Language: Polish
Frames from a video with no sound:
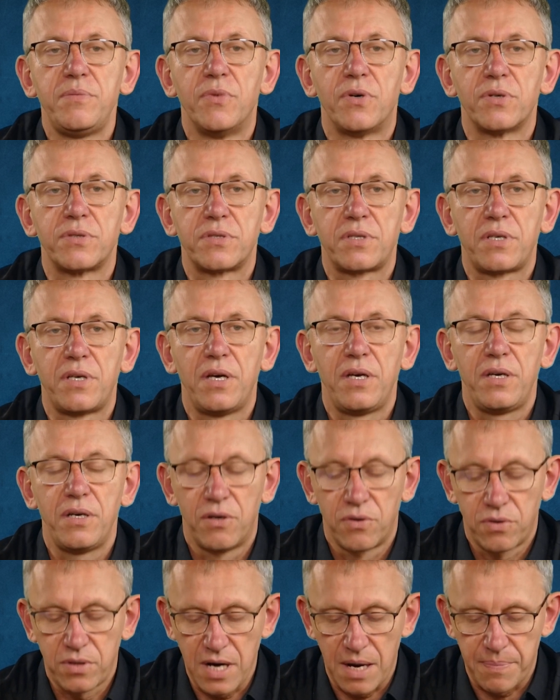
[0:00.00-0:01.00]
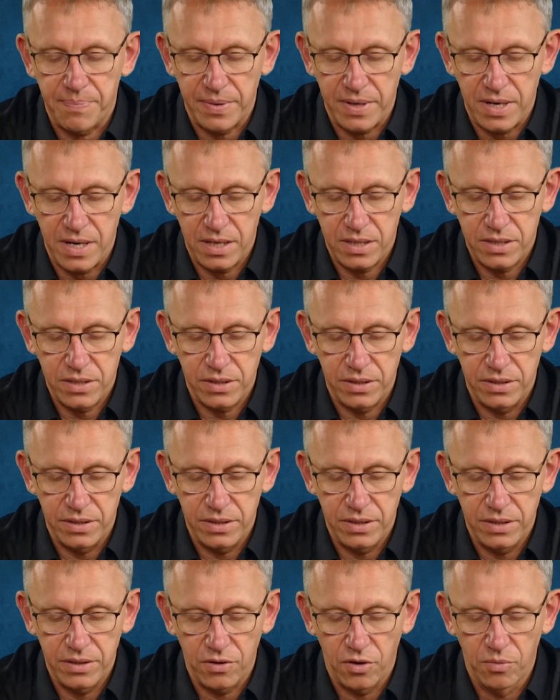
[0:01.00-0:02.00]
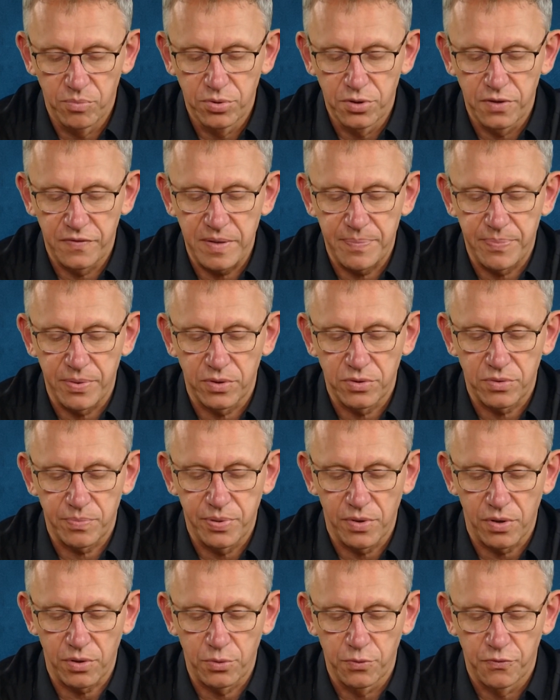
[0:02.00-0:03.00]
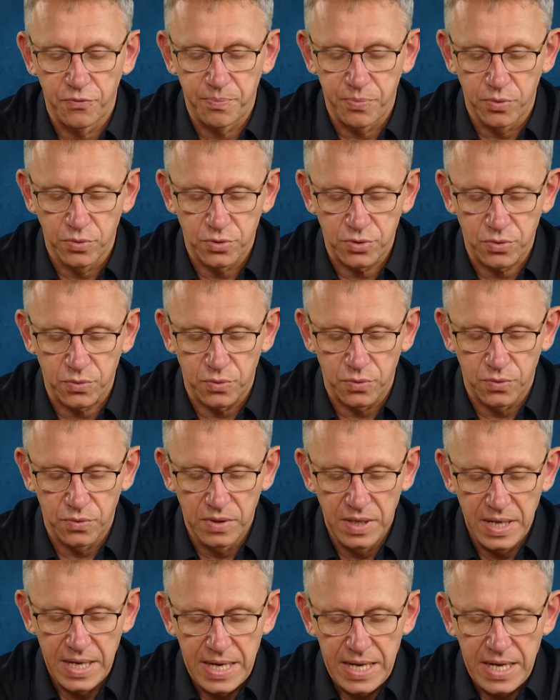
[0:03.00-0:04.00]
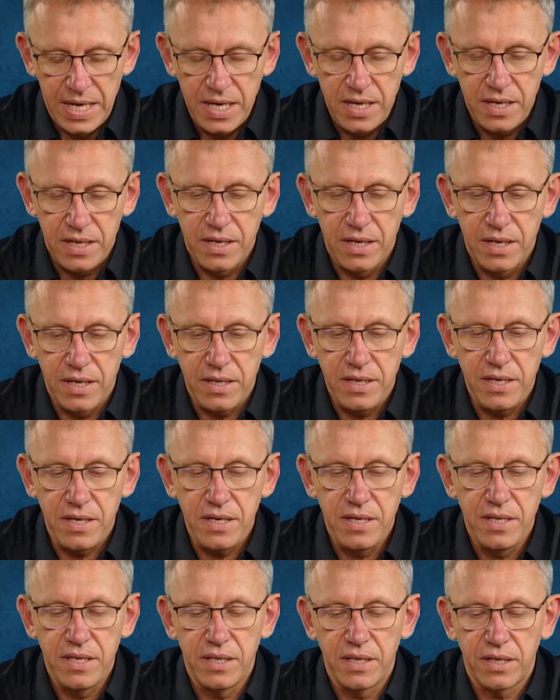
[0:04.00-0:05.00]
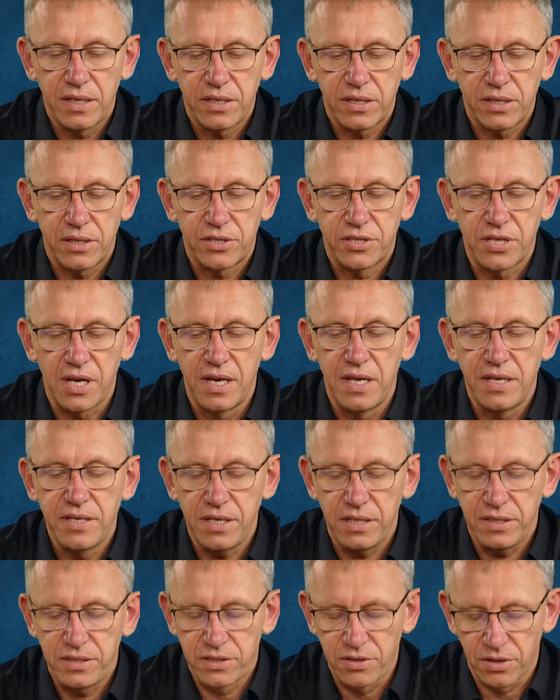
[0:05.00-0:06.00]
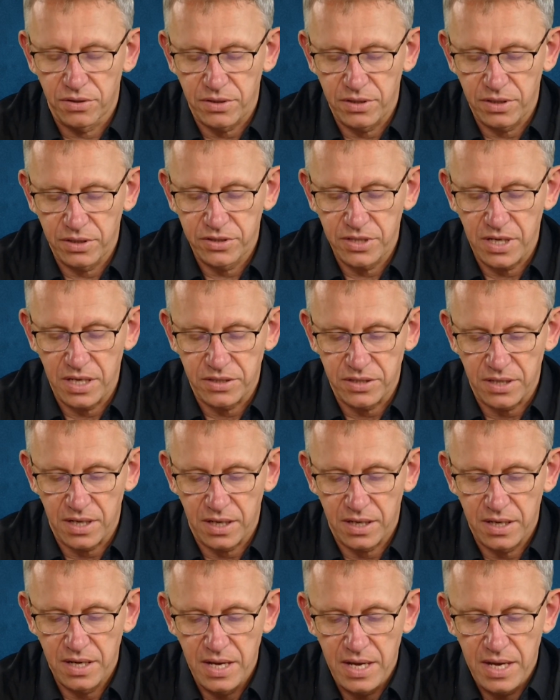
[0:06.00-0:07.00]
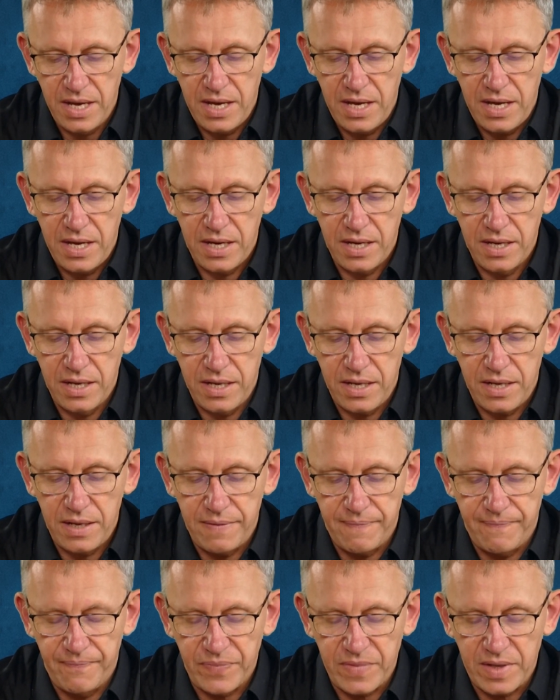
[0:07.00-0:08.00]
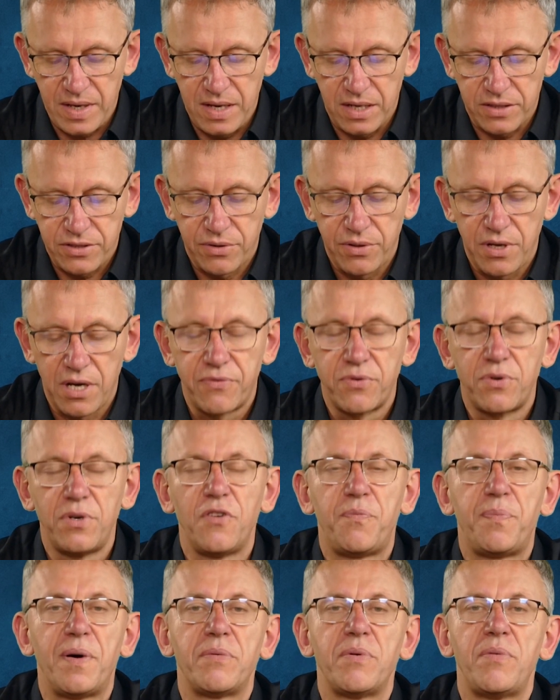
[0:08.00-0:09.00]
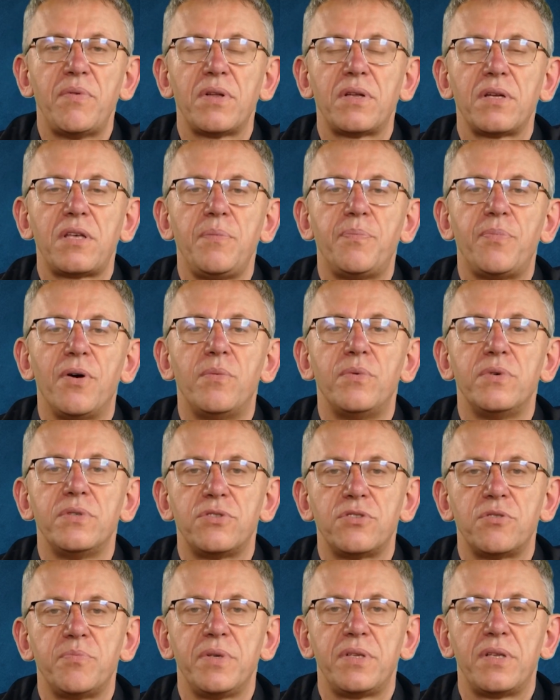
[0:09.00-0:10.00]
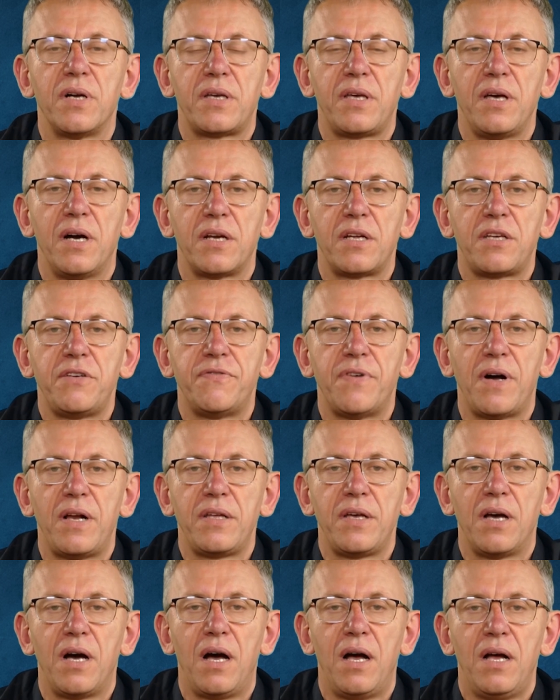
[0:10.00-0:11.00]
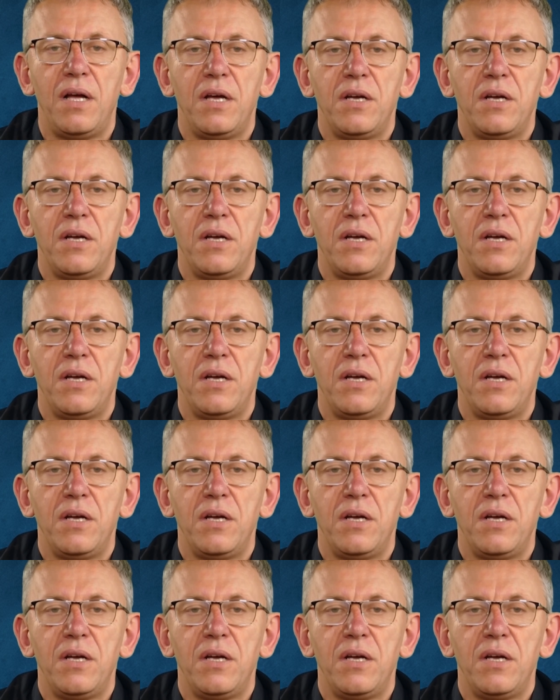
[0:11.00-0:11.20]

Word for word: morskiej, o kaprach, o budowie portu w Pucku i innych szalenie istotnych rzeczach. Dlaczego ja w ogóle wpadłem na taki pomysł, żeby takie archiwalia